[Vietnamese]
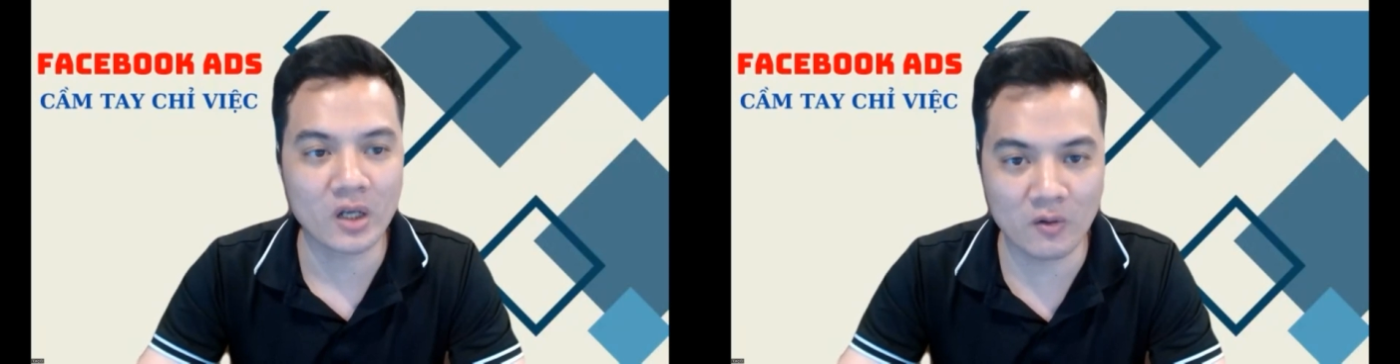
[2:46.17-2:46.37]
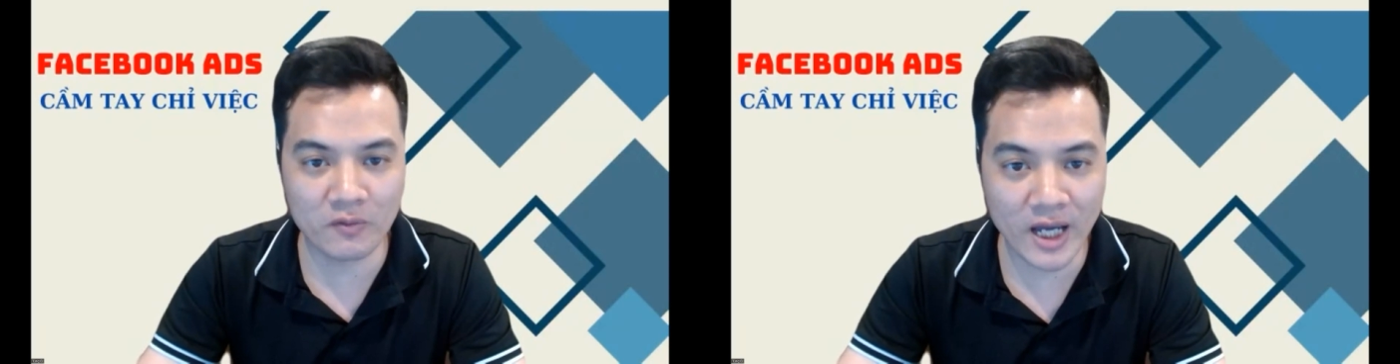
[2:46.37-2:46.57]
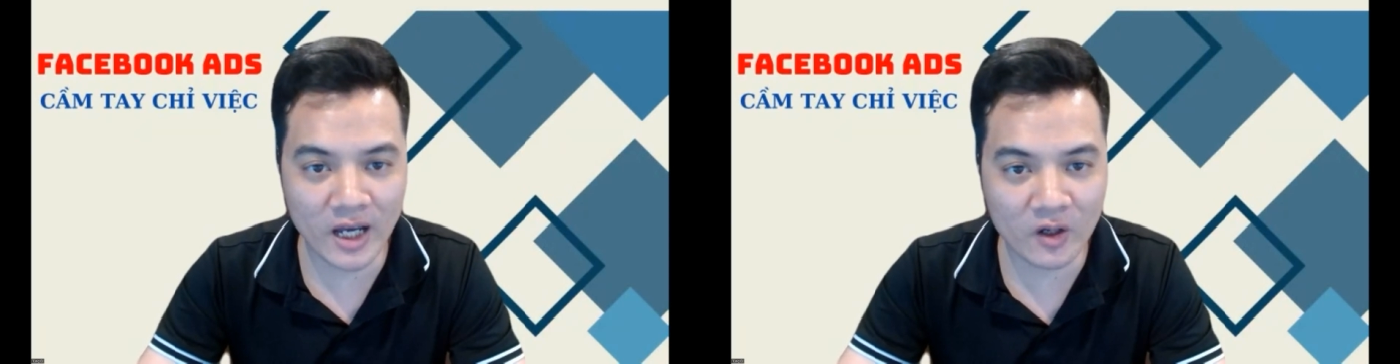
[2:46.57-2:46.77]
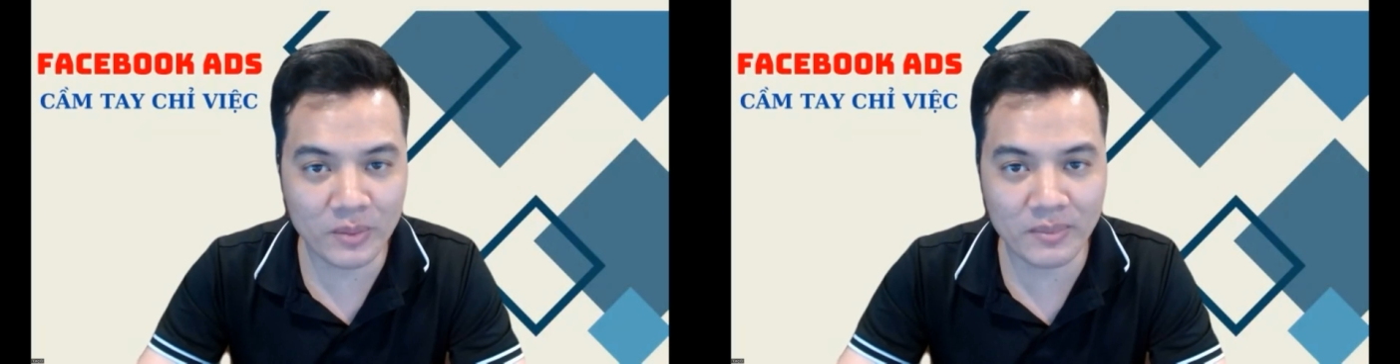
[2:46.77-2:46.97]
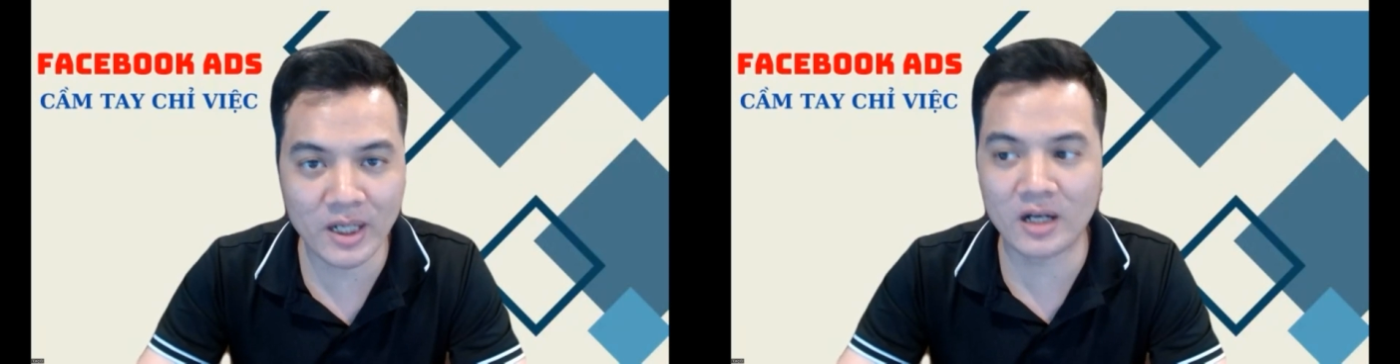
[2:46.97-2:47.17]
cộng với hai
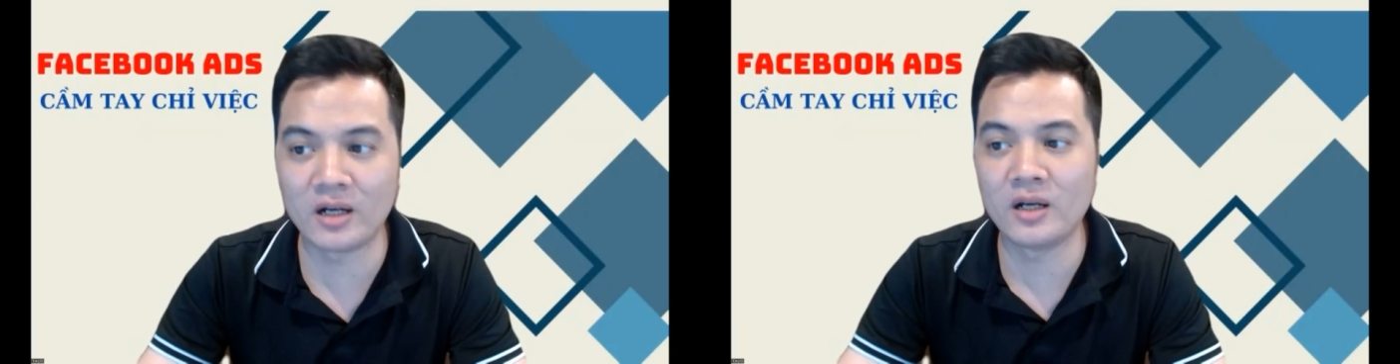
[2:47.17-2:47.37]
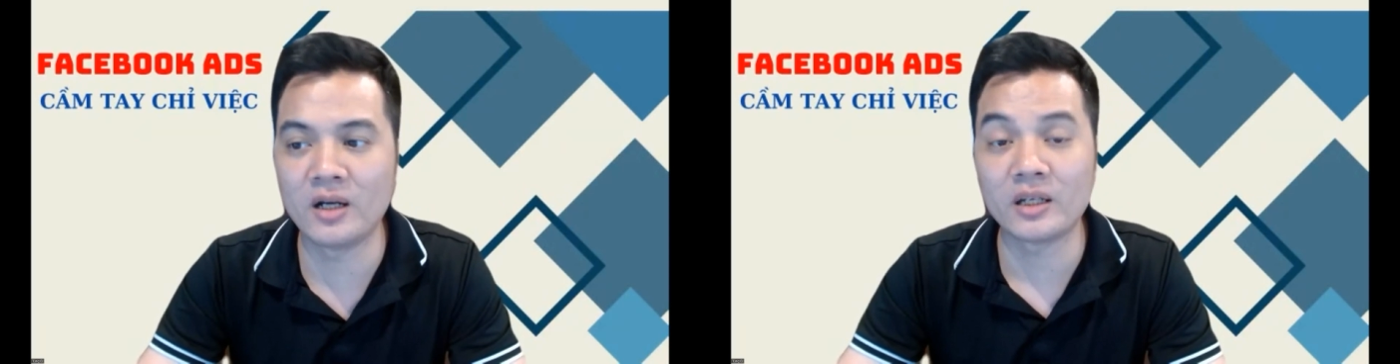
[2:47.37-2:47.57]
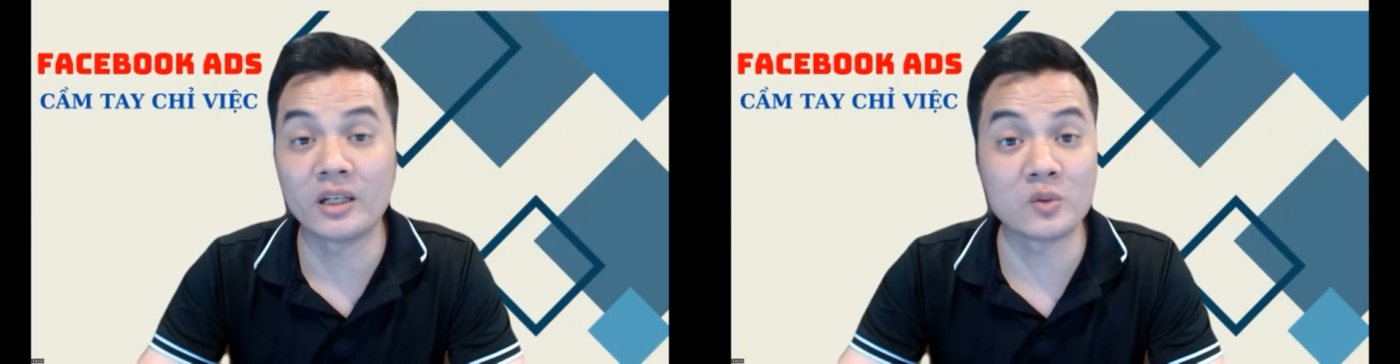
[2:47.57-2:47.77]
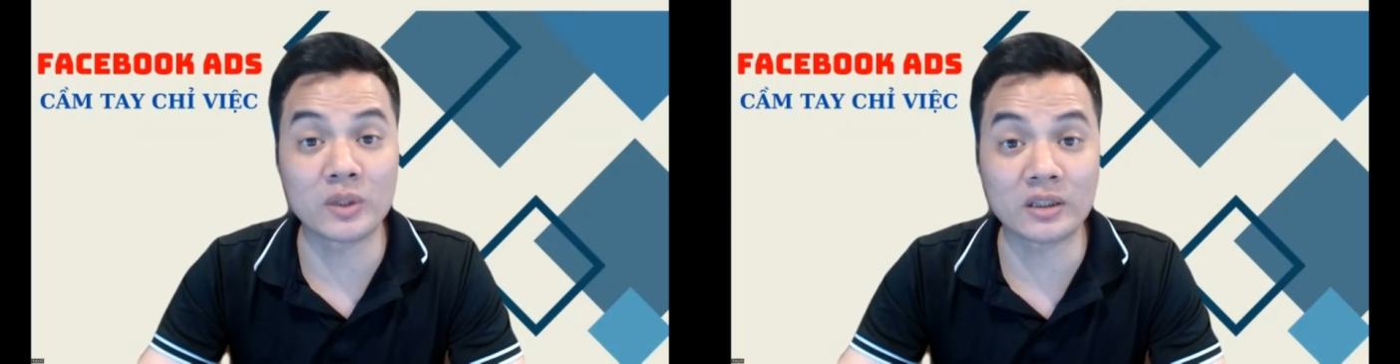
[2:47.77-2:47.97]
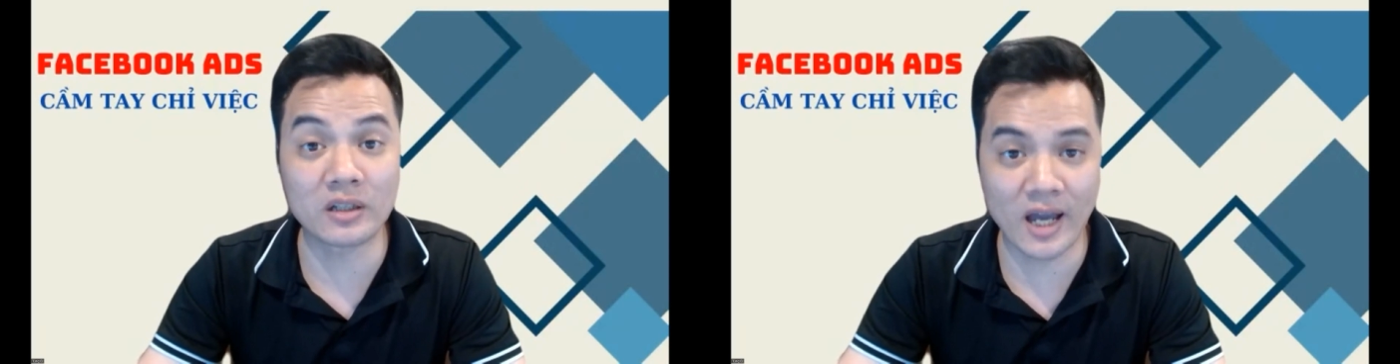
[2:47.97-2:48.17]
con bê em để
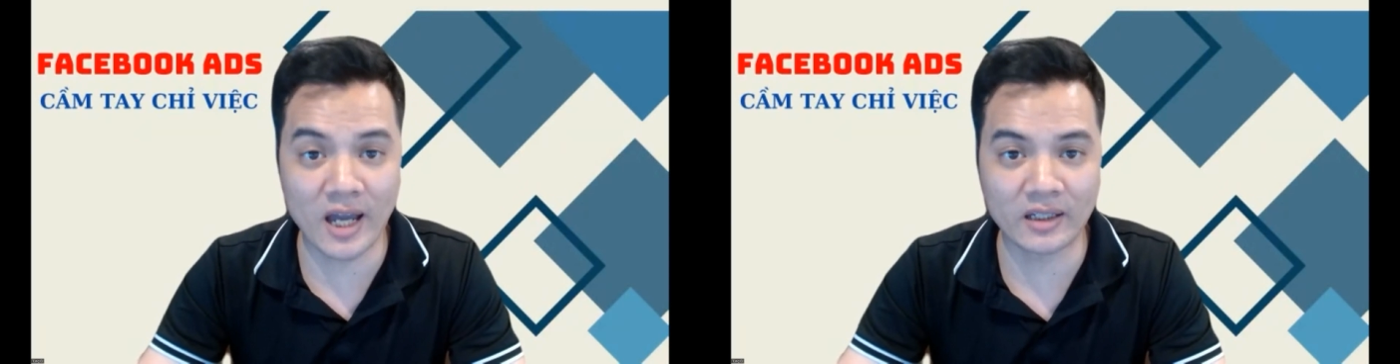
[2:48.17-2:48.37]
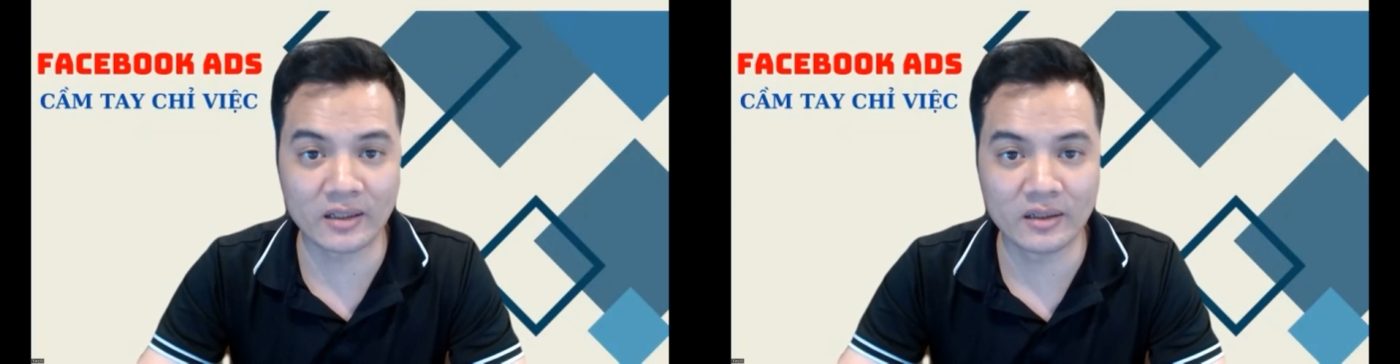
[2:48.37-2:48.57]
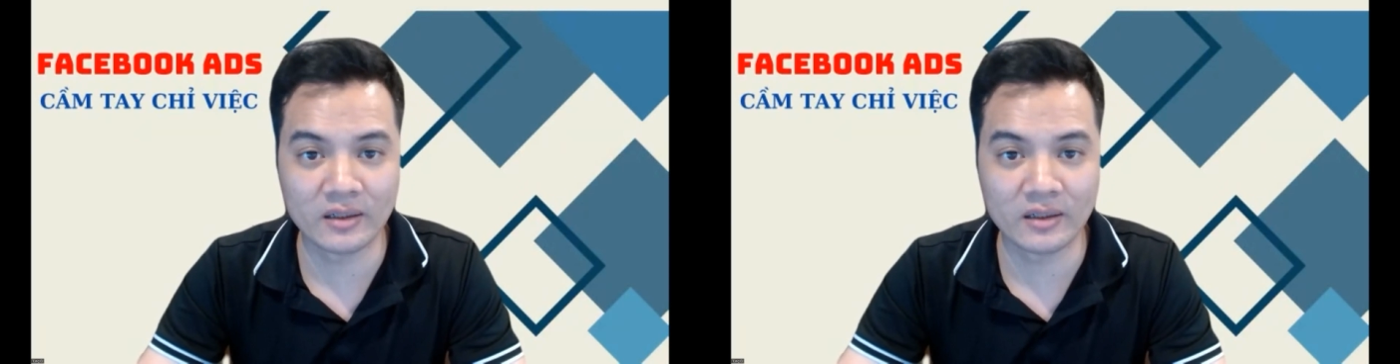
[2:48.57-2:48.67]
chúng ta thực hành.